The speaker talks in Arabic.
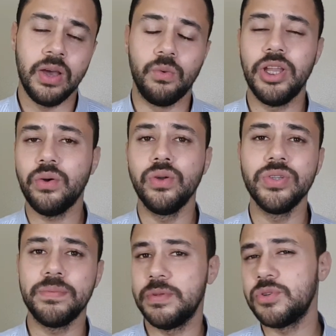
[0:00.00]
وليكن
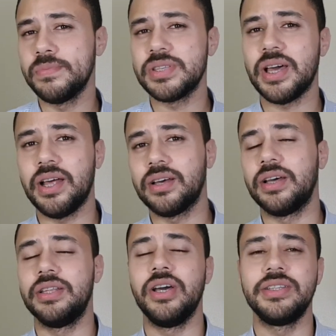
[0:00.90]
انت بتمشي مثلا
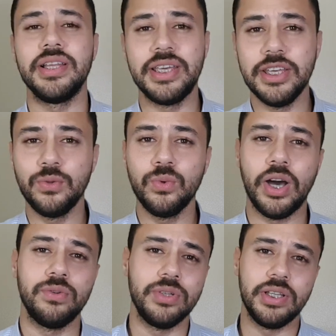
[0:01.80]
على دايت الكيتو
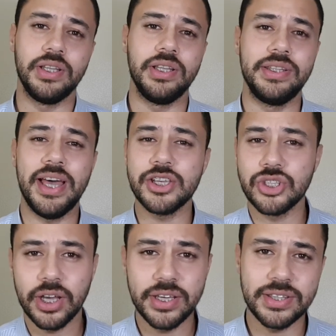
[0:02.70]
او الداش
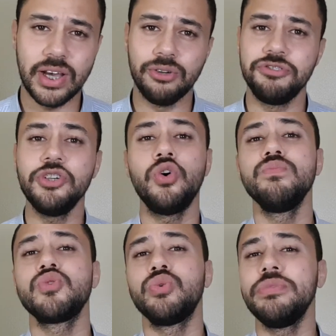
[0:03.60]
دايت او في
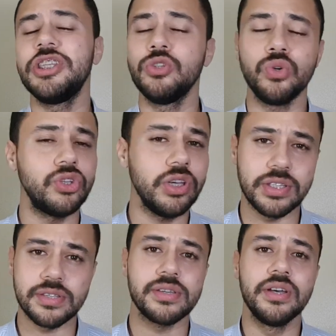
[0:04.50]
500 نوع
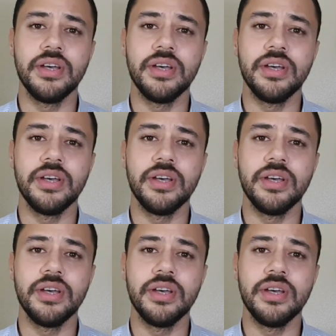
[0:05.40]
دايت